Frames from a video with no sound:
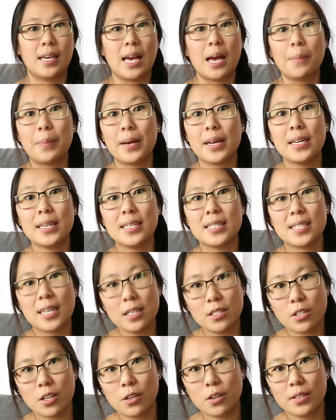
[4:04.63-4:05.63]
Après les
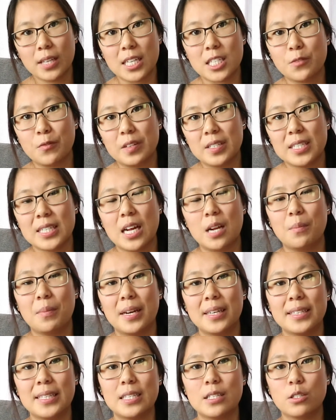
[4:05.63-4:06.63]
5 secondes à se fixer dans le
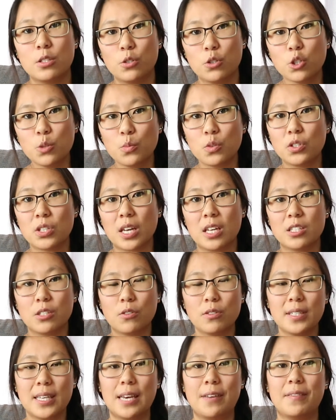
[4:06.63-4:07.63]
blanc des yeux, je me suis rendu
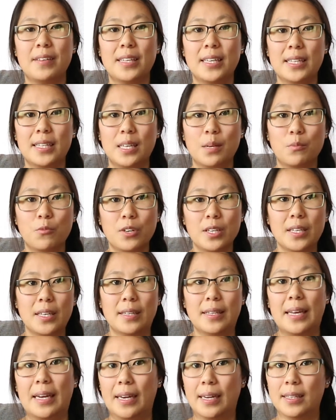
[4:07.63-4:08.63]
compte qu'il y avait des témoins qui
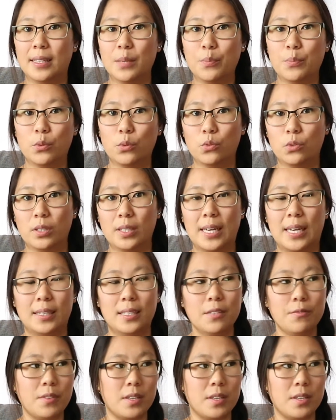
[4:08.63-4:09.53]
étaient arrêtés pour nous regarder.